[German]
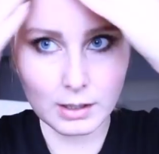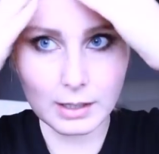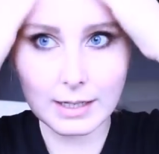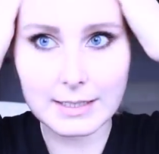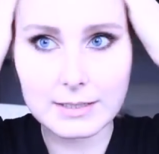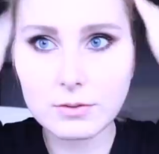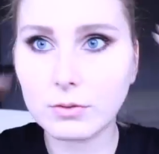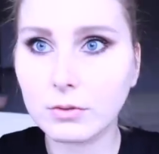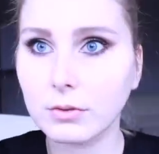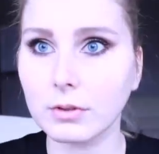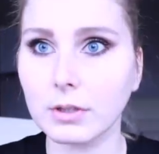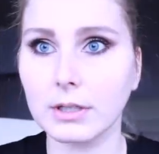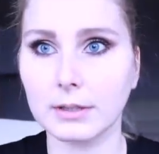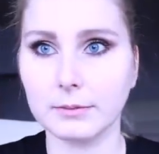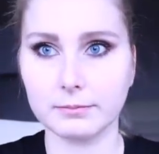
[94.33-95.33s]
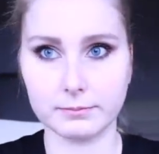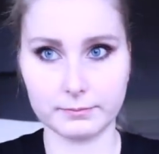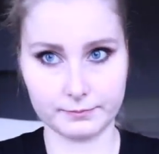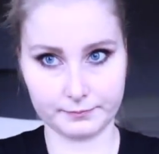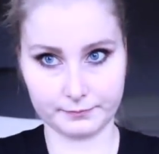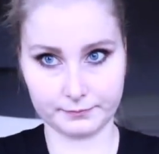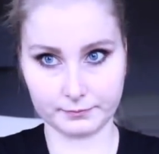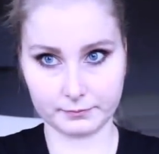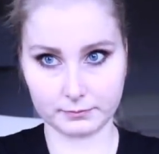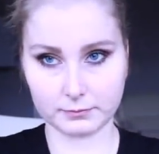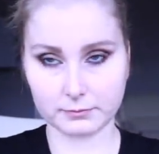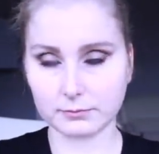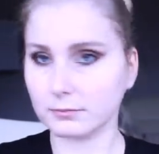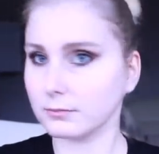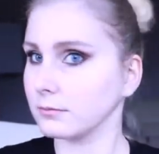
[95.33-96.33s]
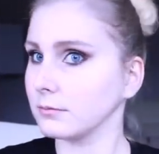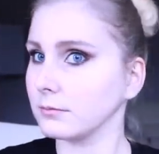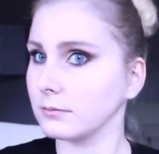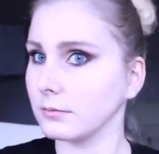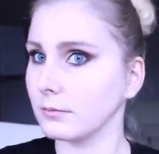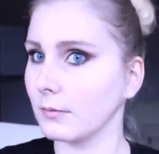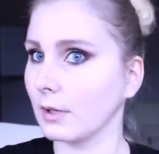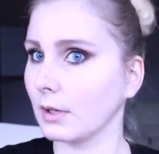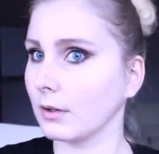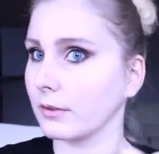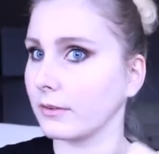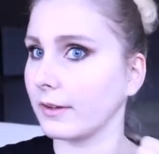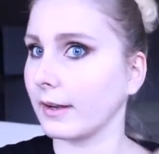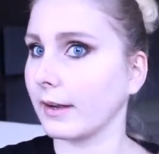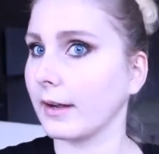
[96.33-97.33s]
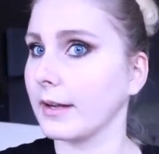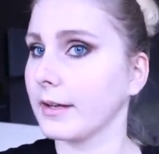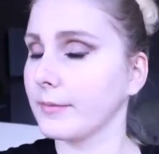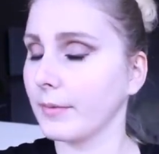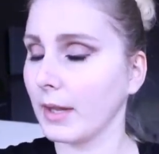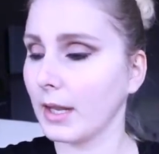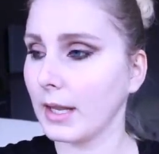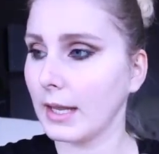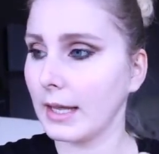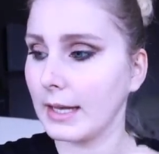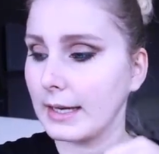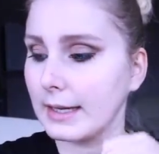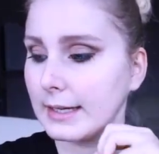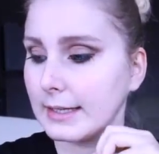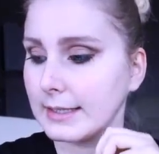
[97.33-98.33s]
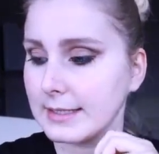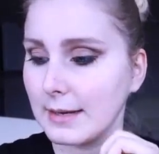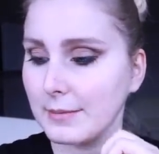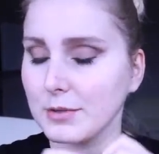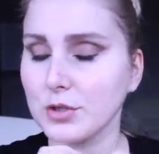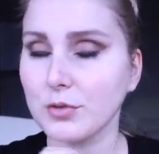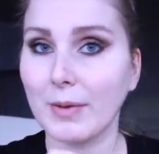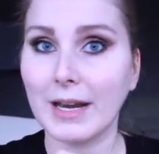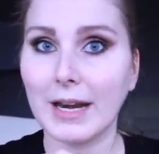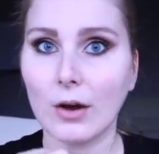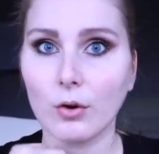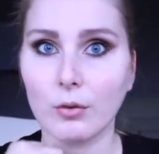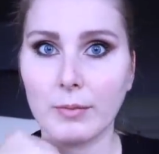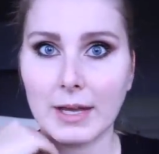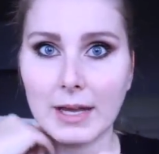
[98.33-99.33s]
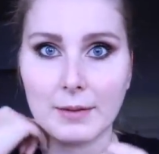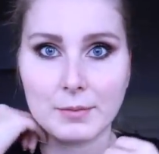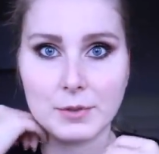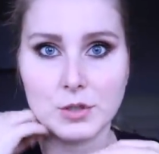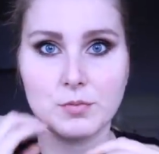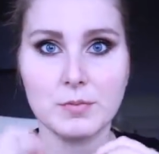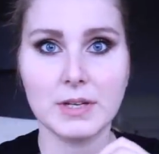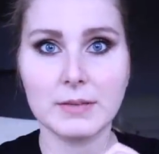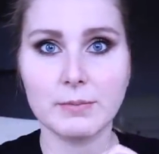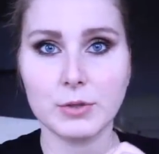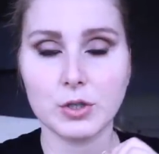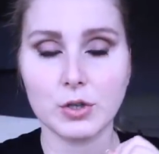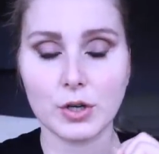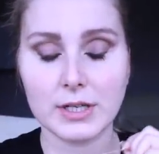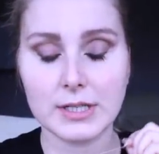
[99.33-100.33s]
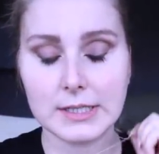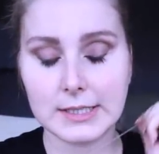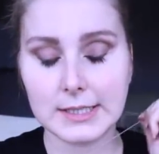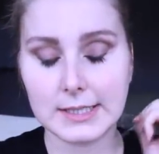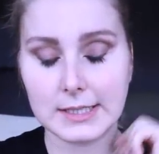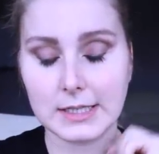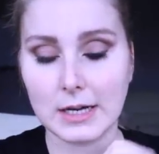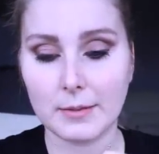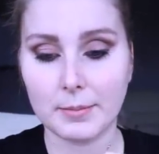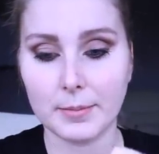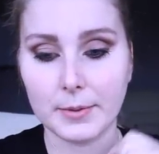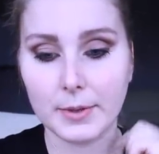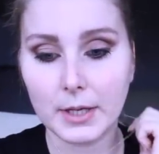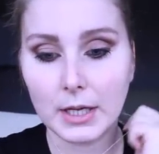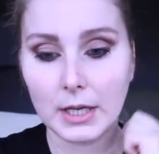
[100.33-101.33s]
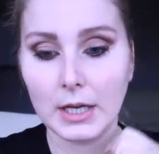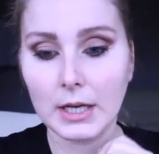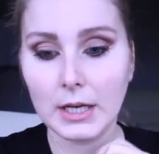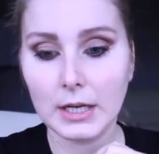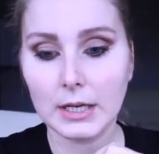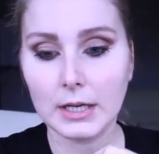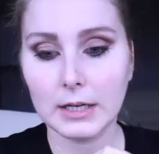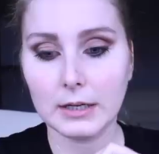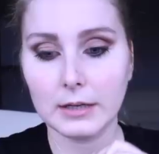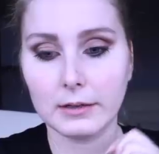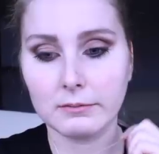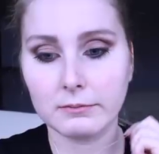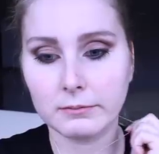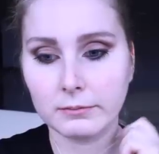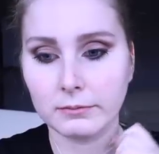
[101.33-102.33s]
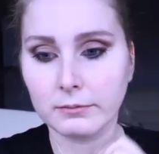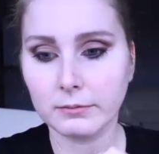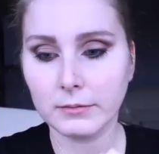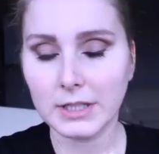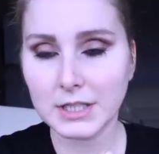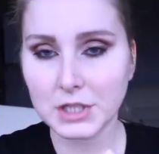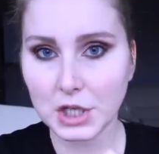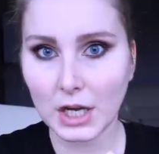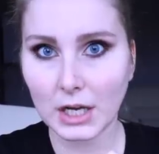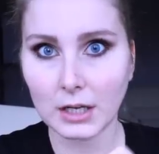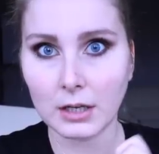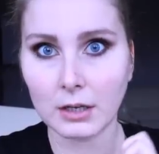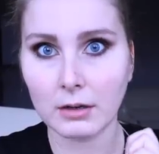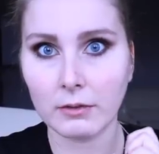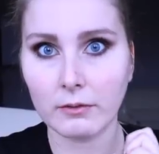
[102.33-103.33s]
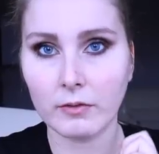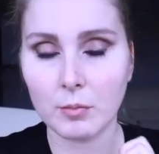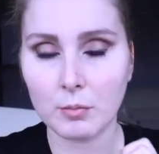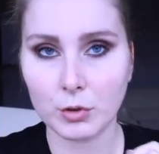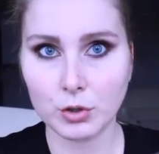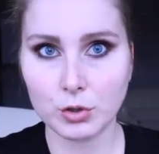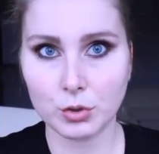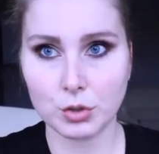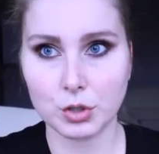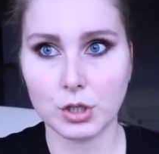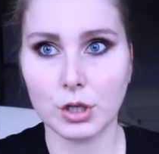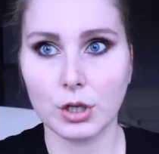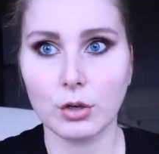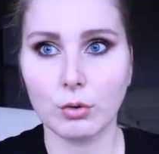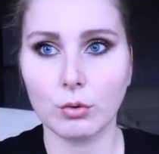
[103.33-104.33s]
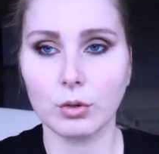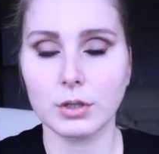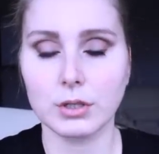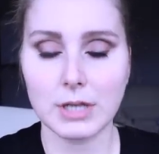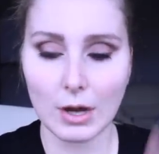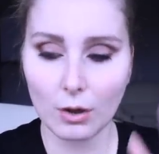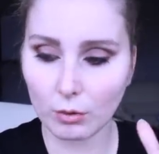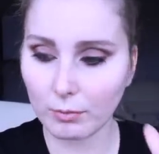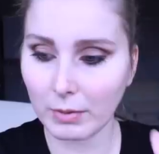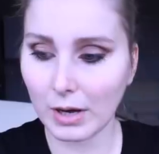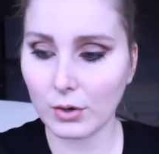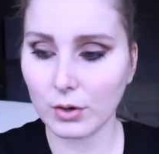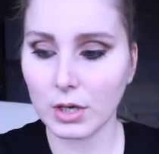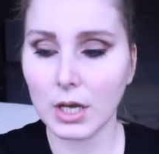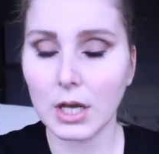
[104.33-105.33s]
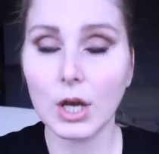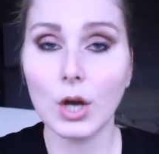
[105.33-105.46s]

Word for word: Also, ähm, ja, sehr geil. Äh, ich habe jetzt schon mein Augen-Make-up geschminkt, bedeutet, ich habe ähm, Lidschatten, Wimperntusche und Augenbrauen